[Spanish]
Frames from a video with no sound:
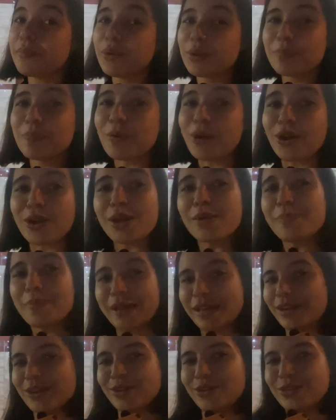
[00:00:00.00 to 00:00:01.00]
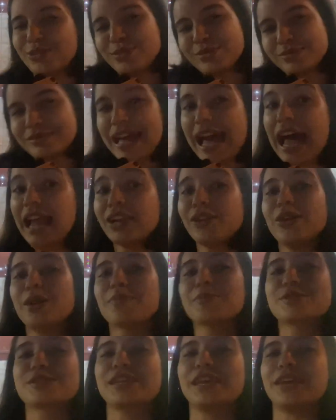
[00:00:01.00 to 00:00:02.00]
muy poco, pero algo le
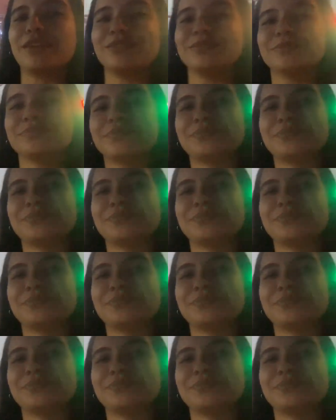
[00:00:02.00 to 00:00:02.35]
pusieron.